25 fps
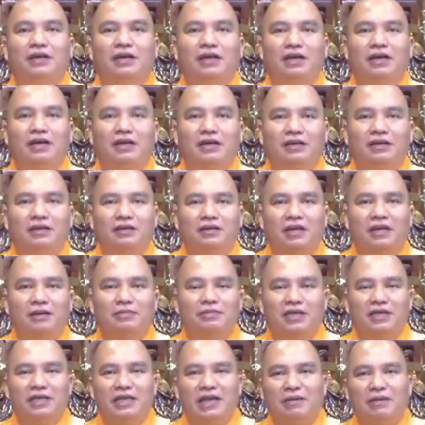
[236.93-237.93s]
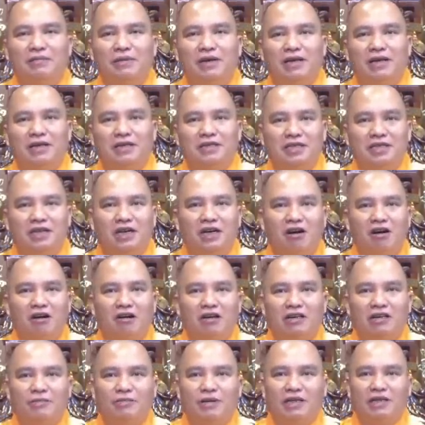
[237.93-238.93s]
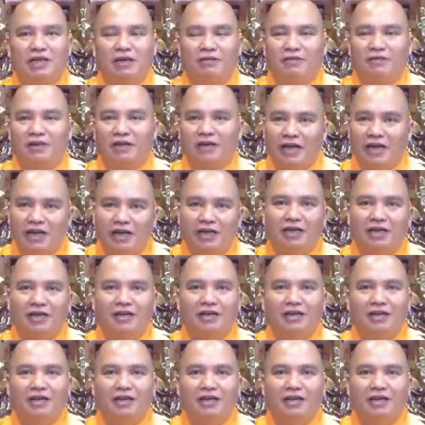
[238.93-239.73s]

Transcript: À, thậm chí nhà mình là trưởng họ, nhà mình theo Phật hết á.